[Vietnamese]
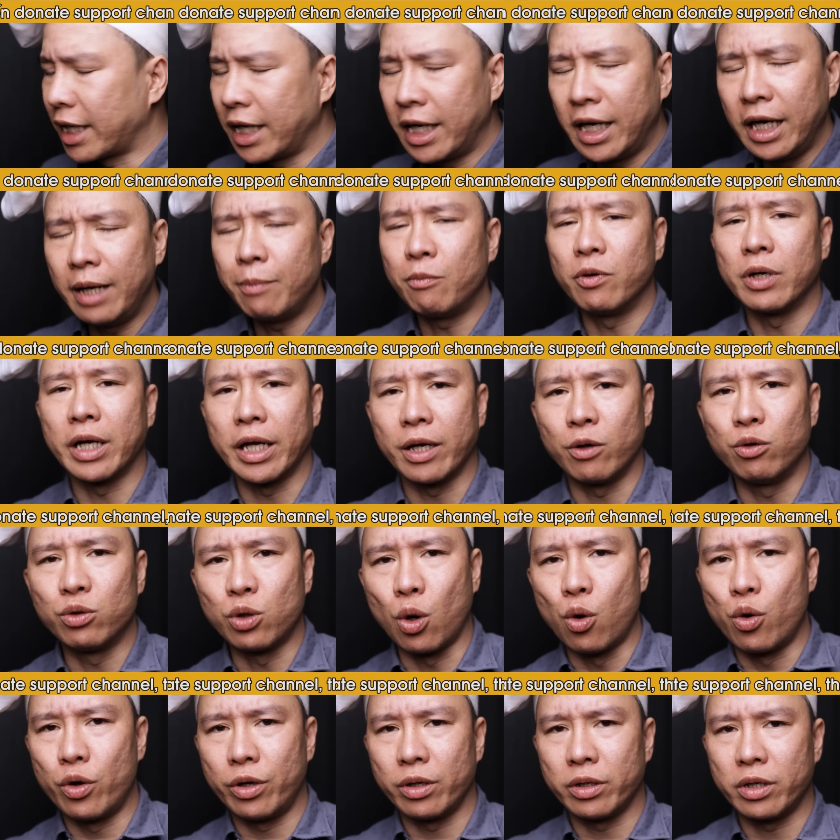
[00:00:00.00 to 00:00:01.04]
là cái clip này của
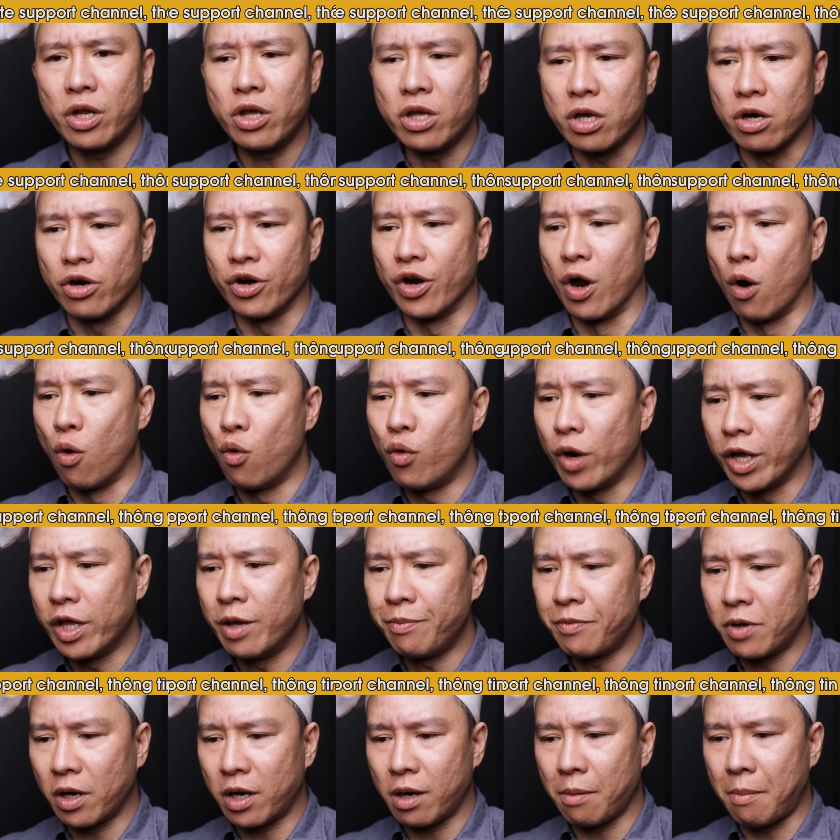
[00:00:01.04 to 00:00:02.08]
tôi nó vừa đủ để
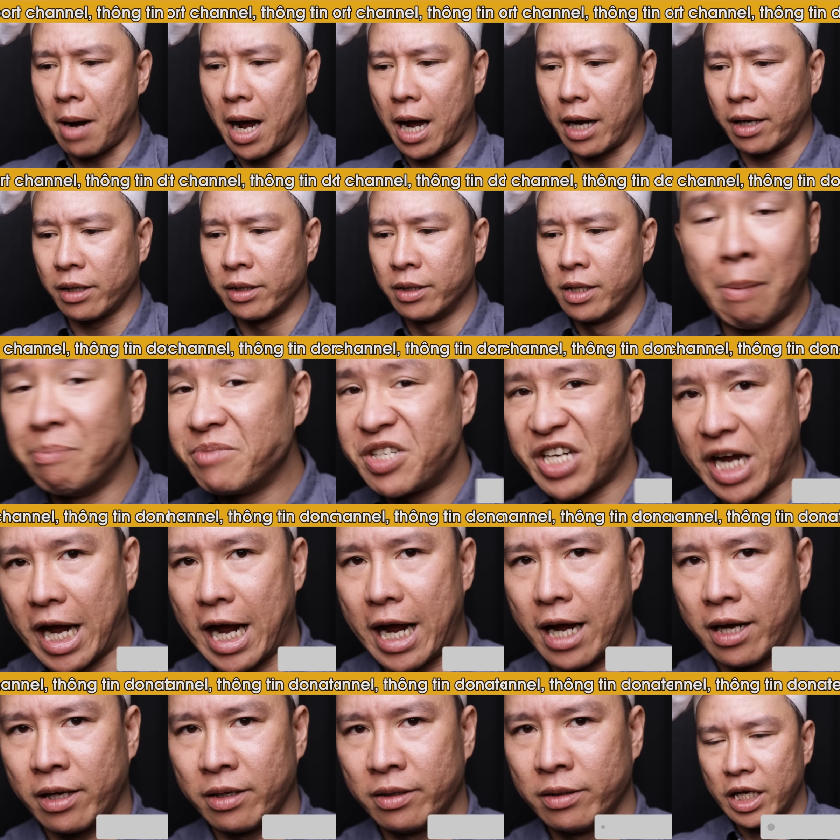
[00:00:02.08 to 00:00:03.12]
giúp cho các bạn bấm
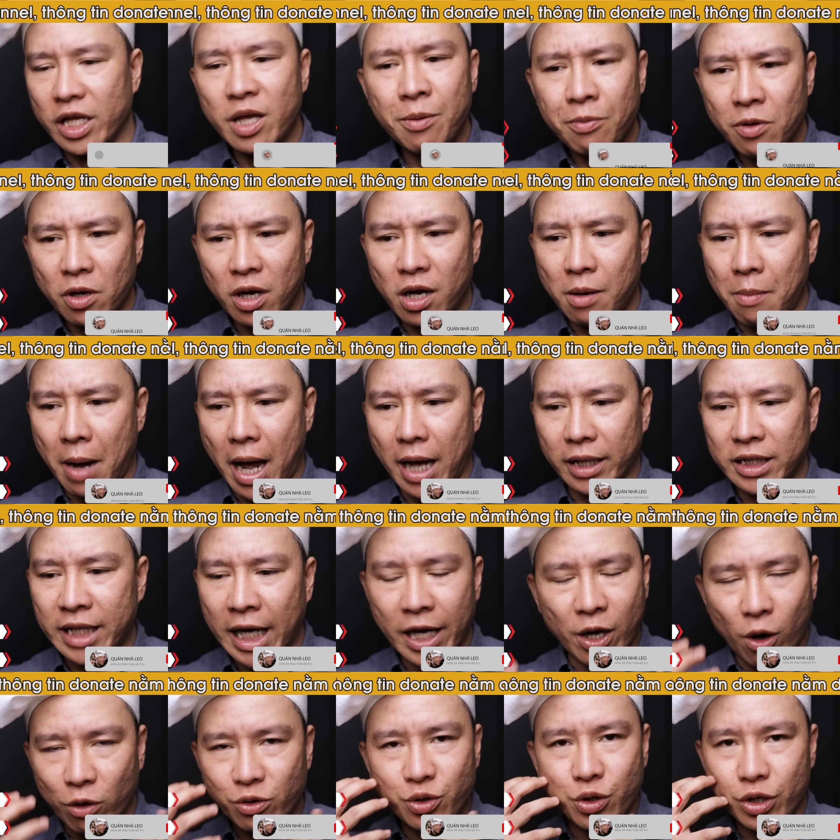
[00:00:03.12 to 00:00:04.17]
share, để giúp cho các bạn
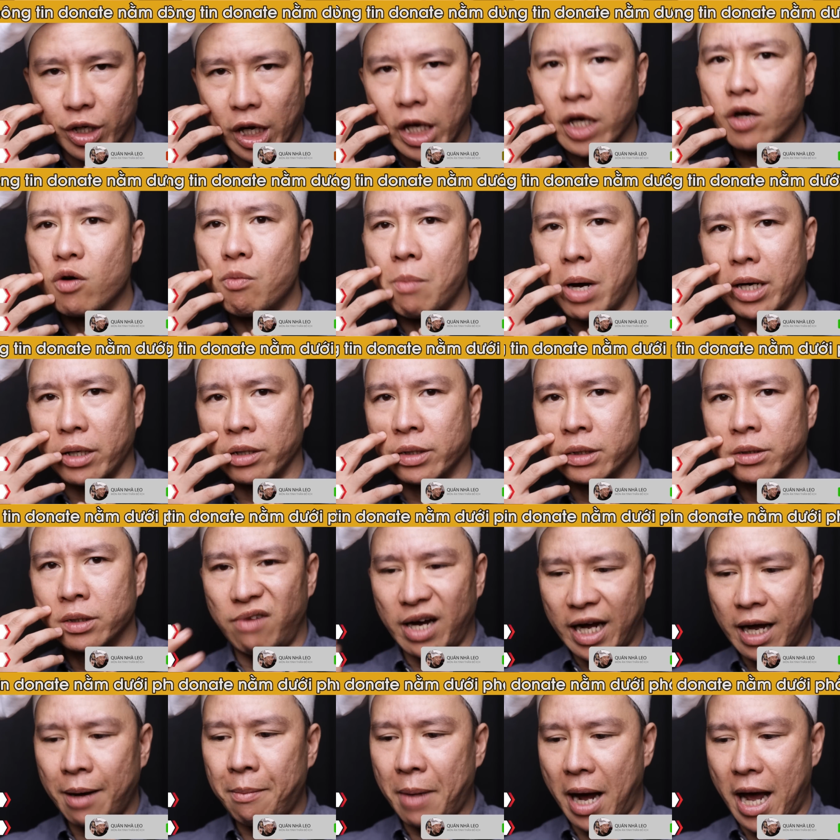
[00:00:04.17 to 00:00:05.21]
thay đổi suy nghĩ của mình,
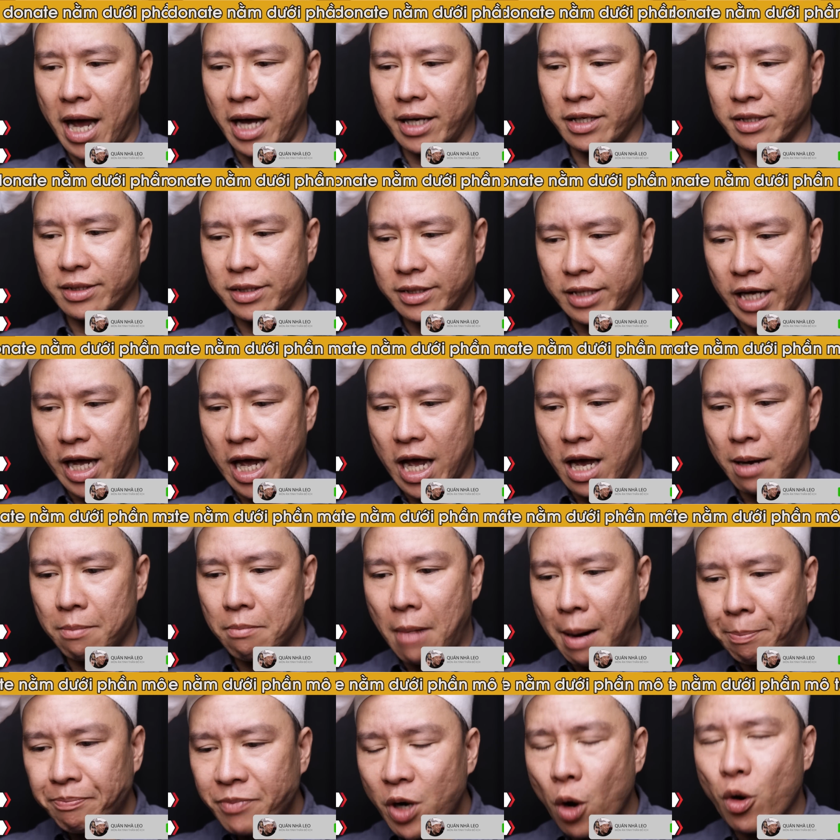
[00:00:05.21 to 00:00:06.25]
và các bạn sẽ
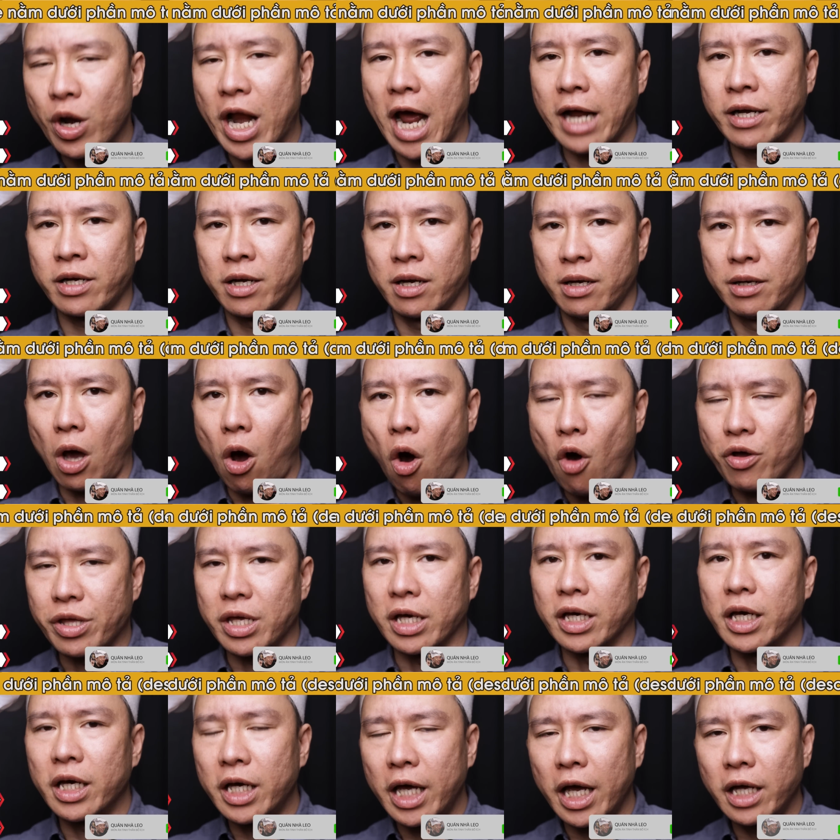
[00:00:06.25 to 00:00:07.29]
bấm donate cho
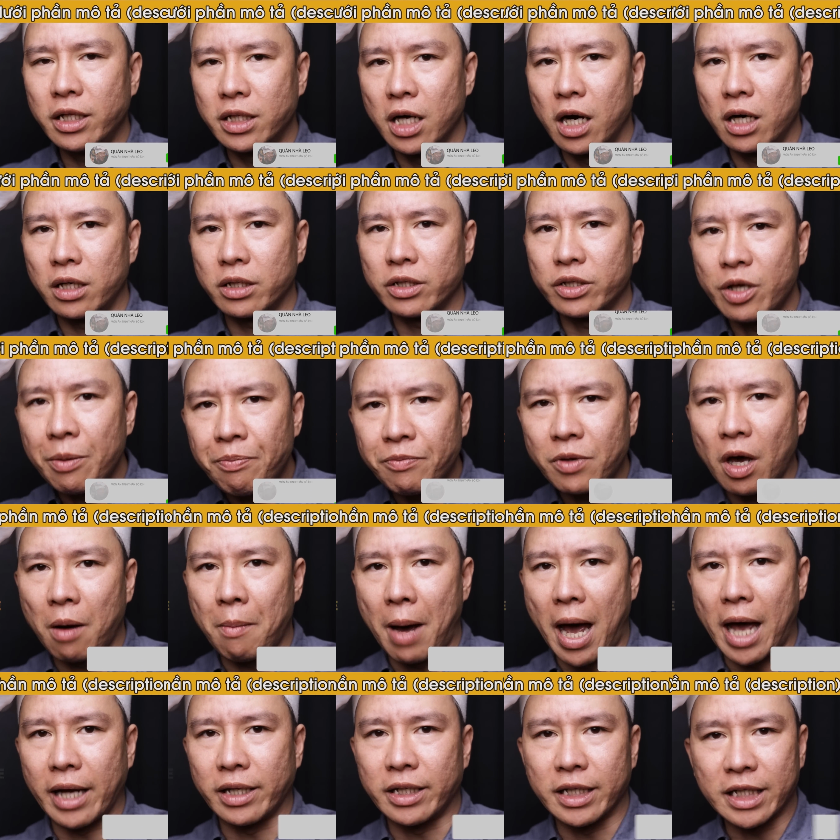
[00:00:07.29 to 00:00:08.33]
những cái kiến thức giúp
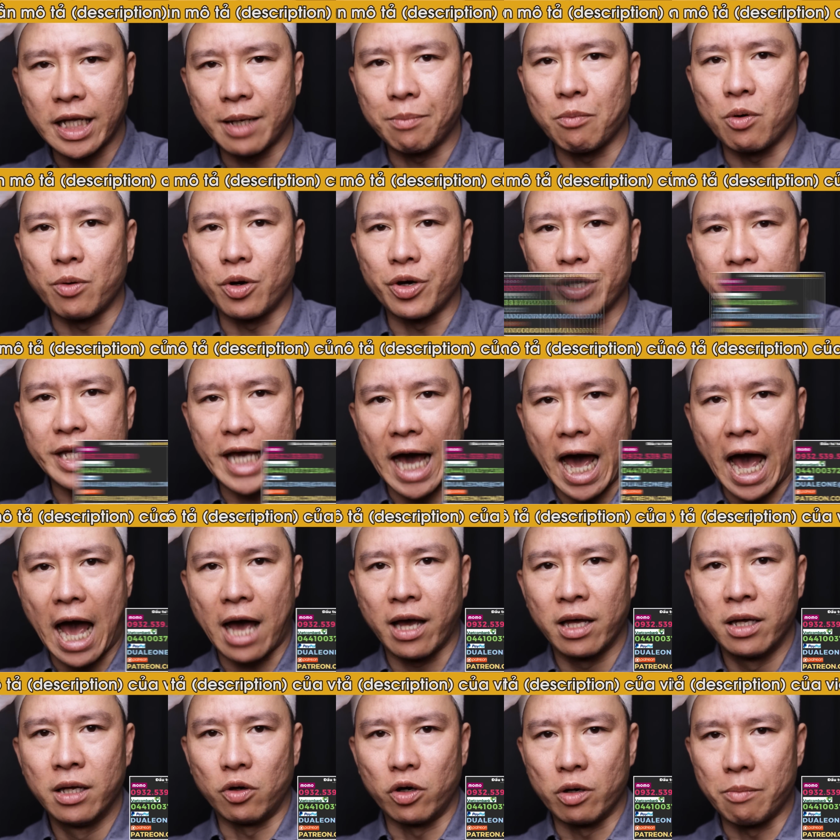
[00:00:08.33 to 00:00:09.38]
cho bạn trở thành một người
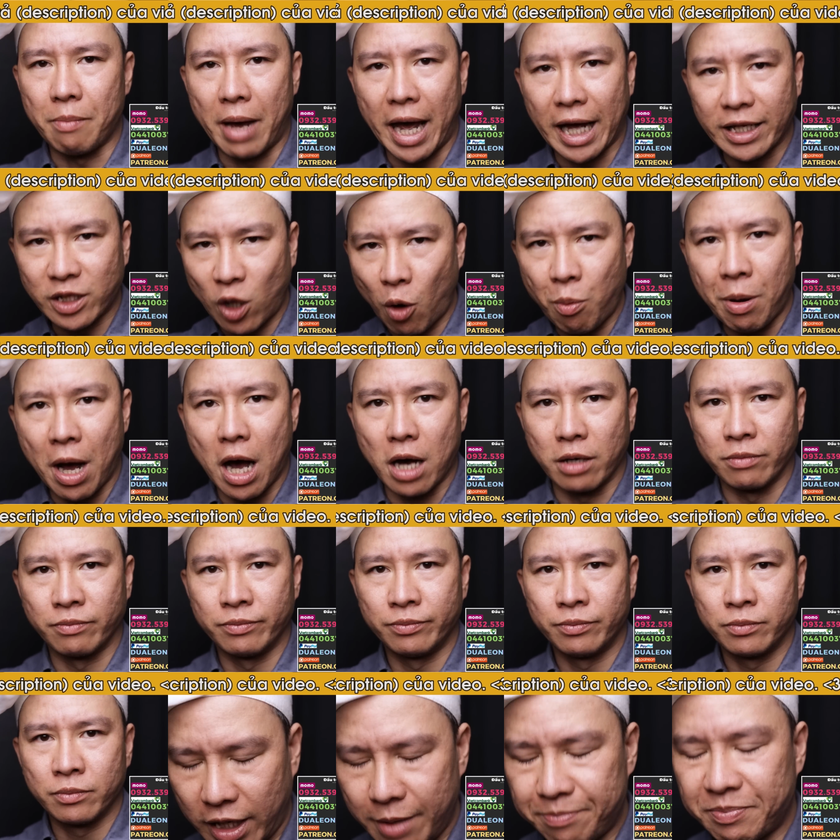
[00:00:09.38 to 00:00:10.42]
cha, một người mẹ tốt hơn.
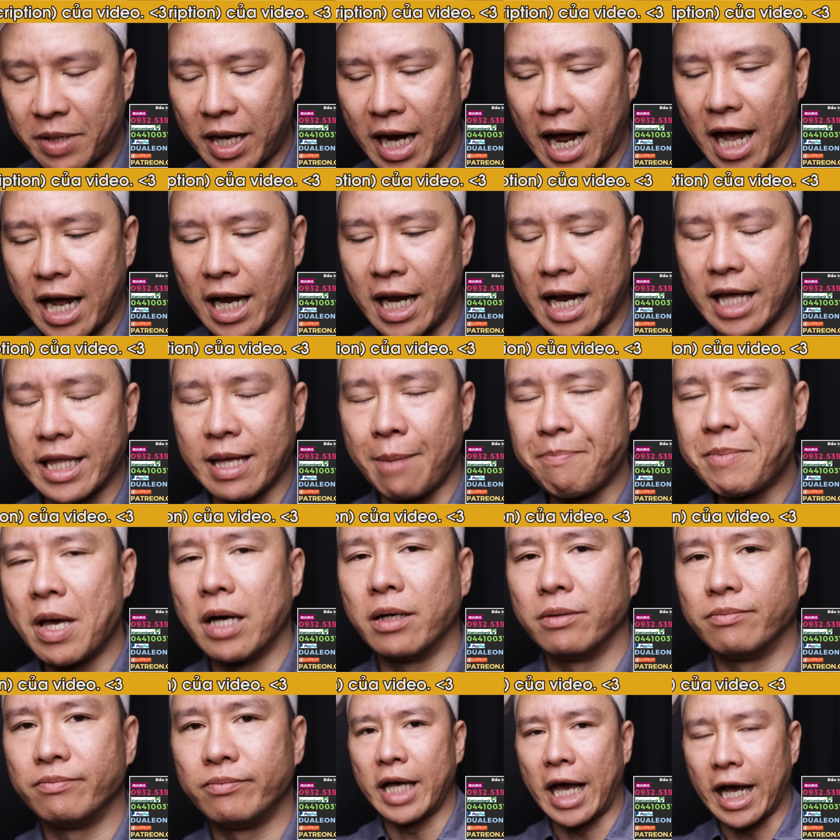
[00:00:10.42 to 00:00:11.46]
Clip tới đây là chấm
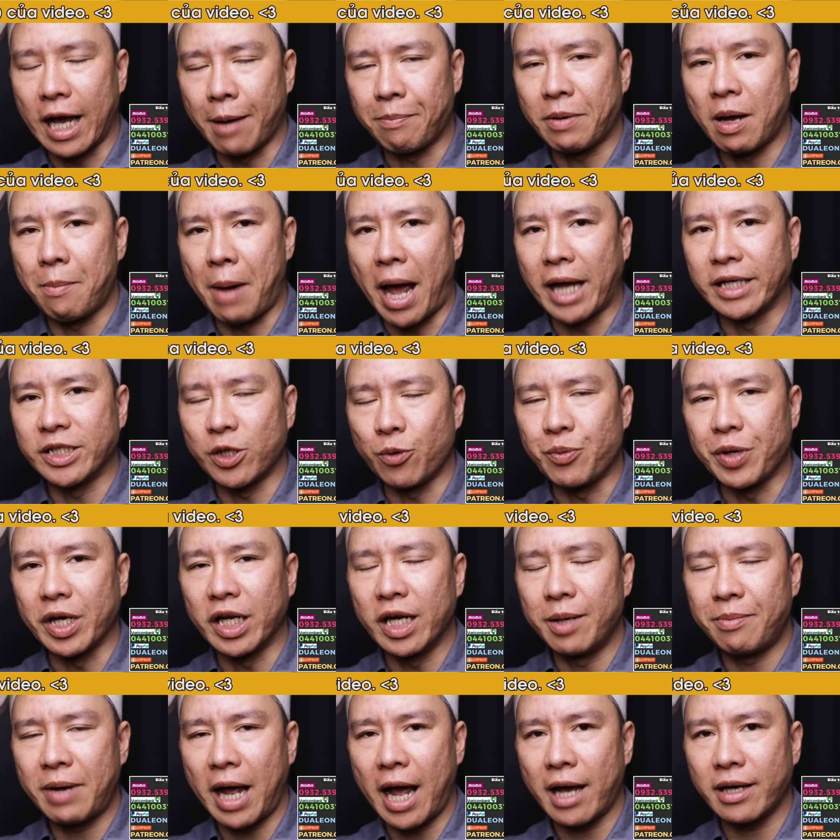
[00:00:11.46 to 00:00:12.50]
dứt. Hẹn gặp các bạn trong
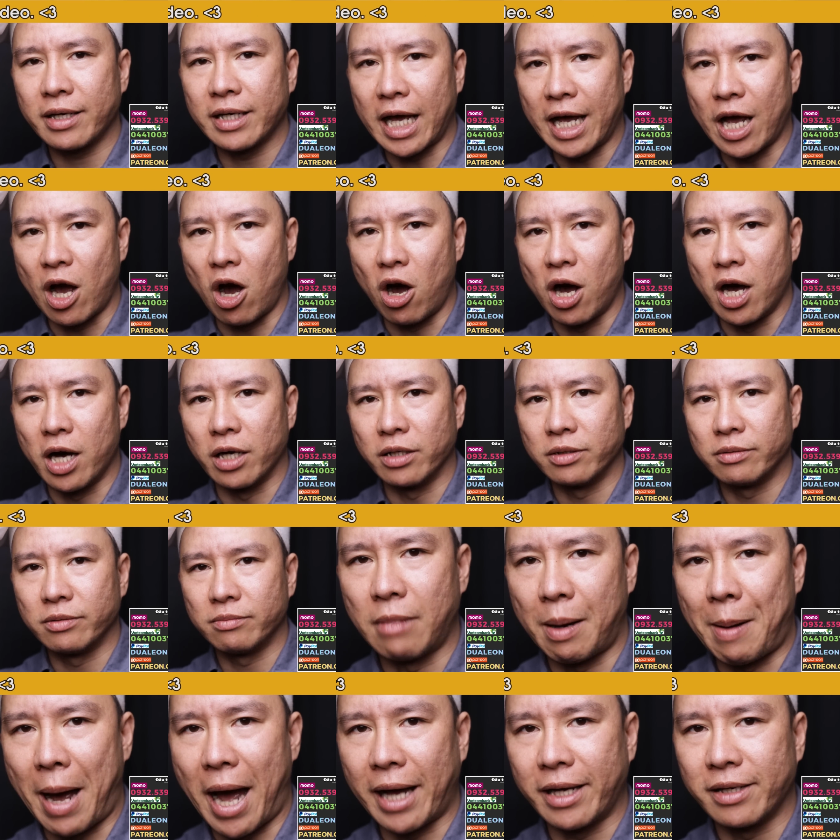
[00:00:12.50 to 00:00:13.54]
những clip khác hay ho hơn.
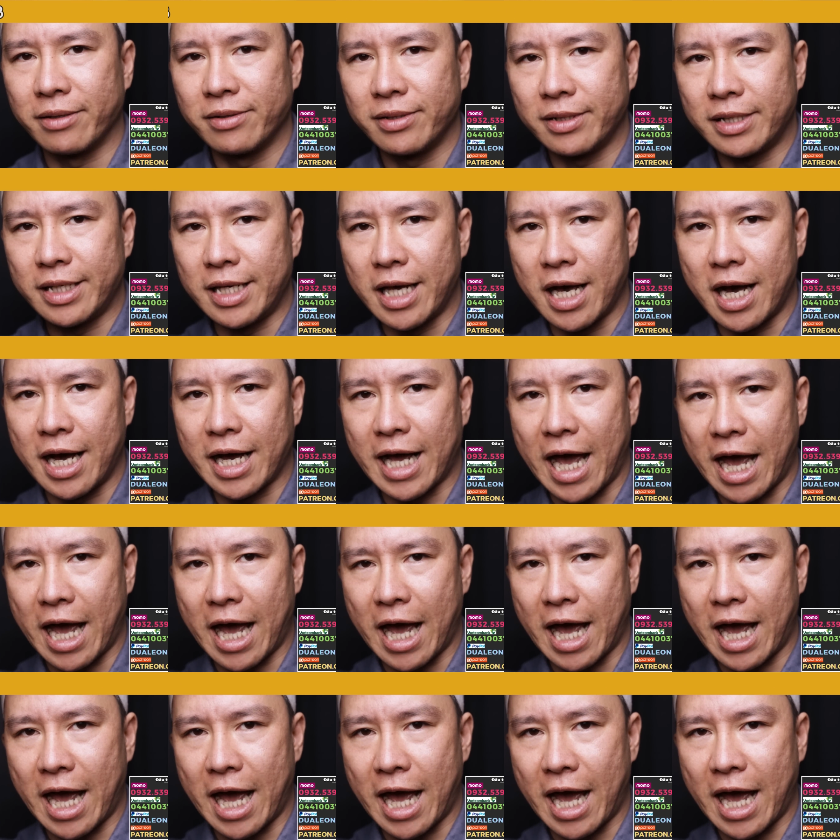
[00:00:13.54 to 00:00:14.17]
Bye bye. See you